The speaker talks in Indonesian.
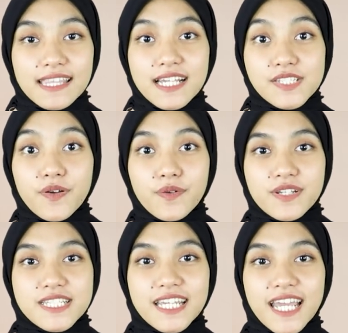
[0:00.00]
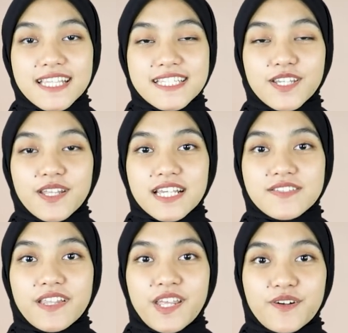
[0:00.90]
Thanks for watching and see you next
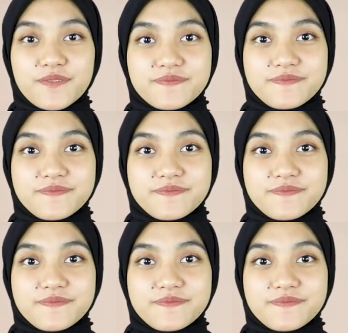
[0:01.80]
video.